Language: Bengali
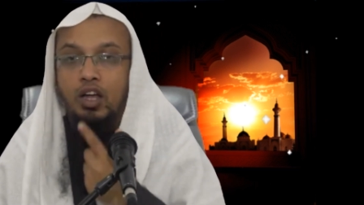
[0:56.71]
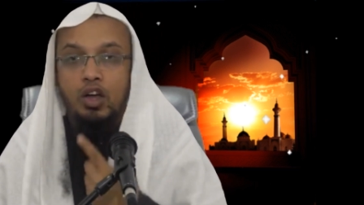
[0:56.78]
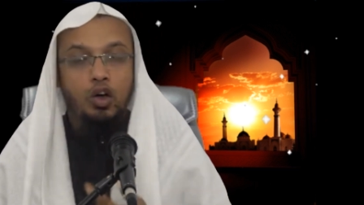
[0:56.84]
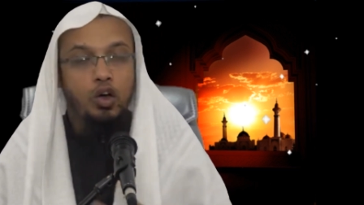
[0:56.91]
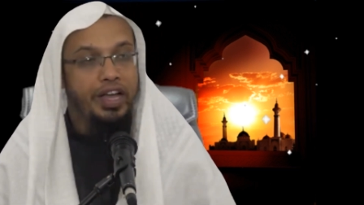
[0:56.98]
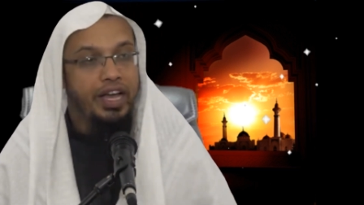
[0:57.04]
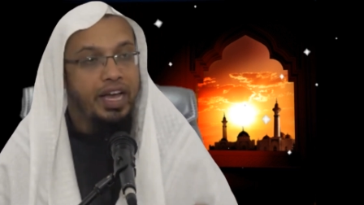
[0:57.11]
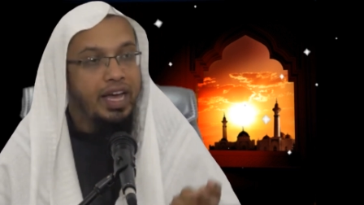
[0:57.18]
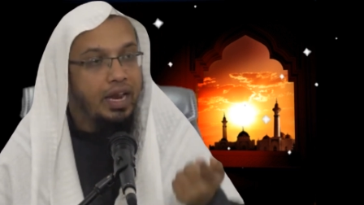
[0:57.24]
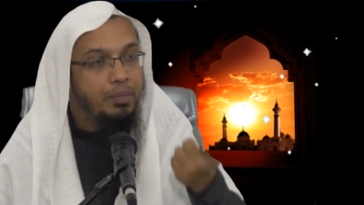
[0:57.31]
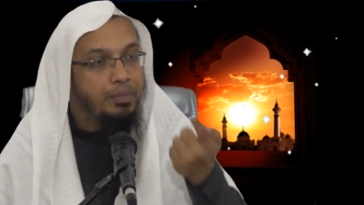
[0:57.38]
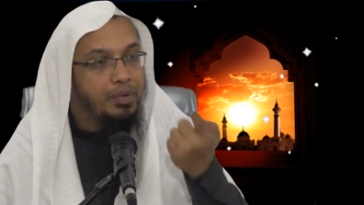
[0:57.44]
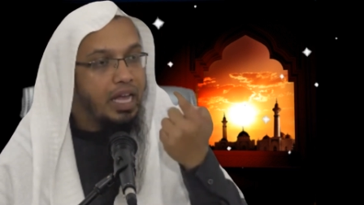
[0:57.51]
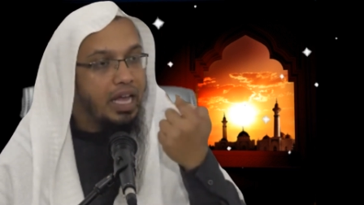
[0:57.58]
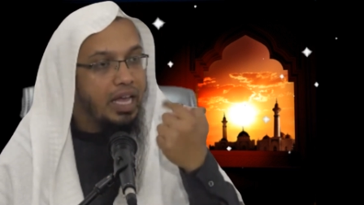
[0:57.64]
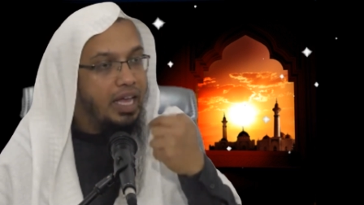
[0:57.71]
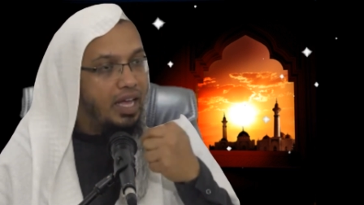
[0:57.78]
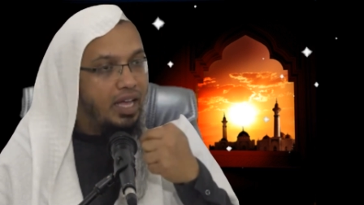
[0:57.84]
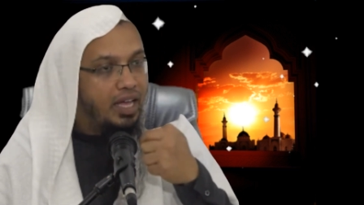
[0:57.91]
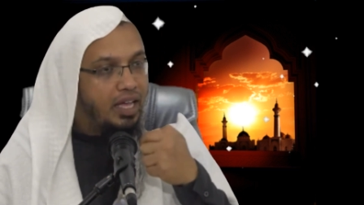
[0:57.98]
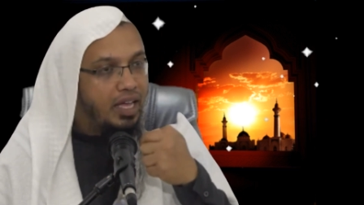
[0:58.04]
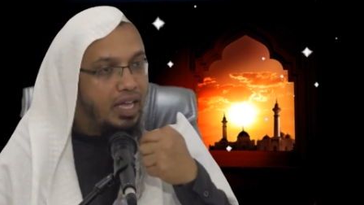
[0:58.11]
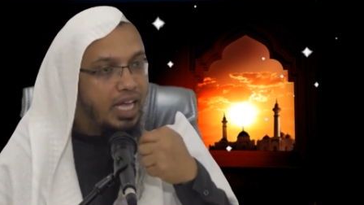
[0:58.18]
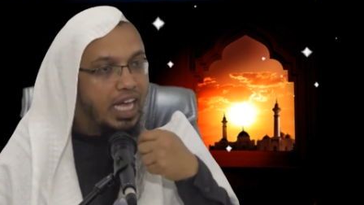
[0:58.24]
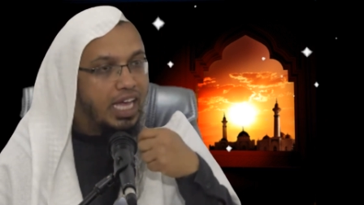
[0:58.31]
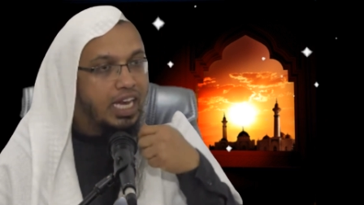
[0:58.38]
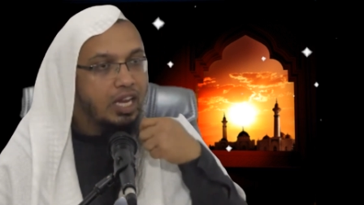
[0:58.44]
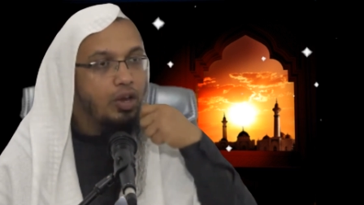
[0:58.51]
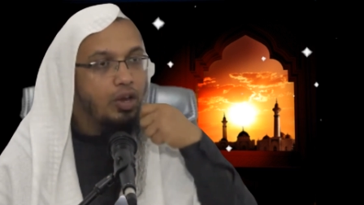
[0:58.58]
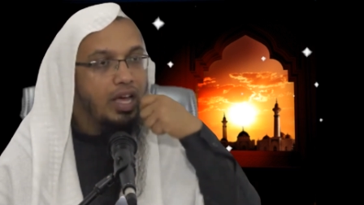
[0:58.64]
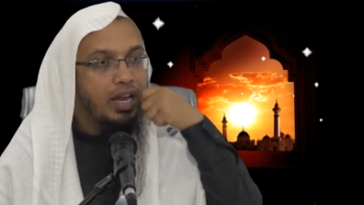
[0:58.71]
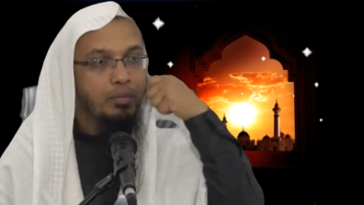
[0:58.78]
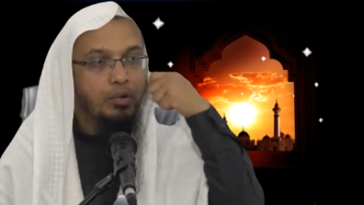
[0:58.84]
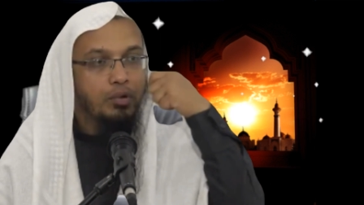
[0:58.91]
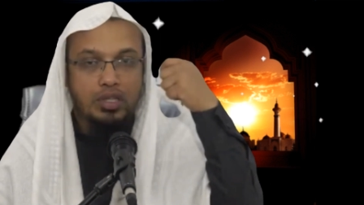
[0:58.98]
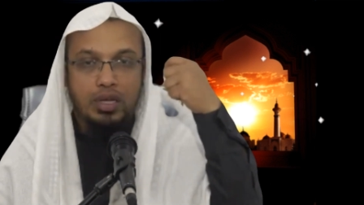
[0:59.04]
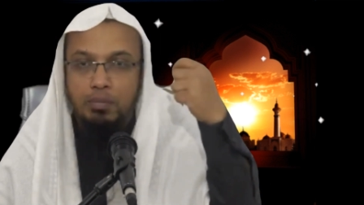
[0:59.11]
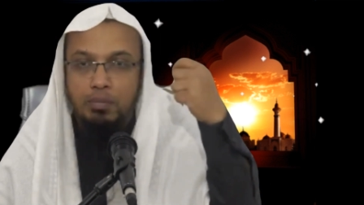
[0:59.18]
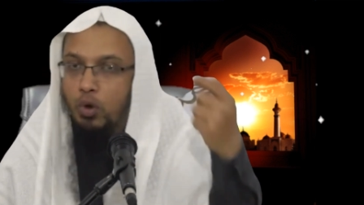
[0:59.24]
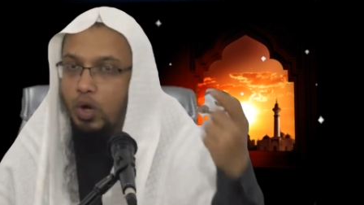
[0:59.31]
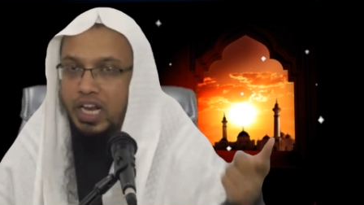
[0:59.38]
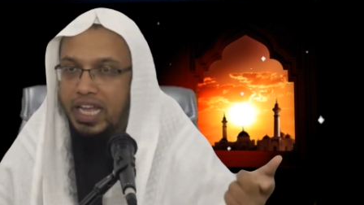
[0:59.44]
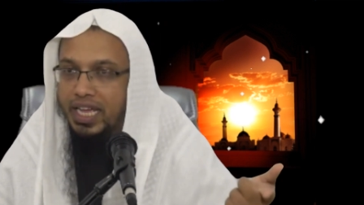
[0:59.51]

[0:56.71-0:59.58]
হয় হারাম খায়া আর না হলে হারাম কথা বলে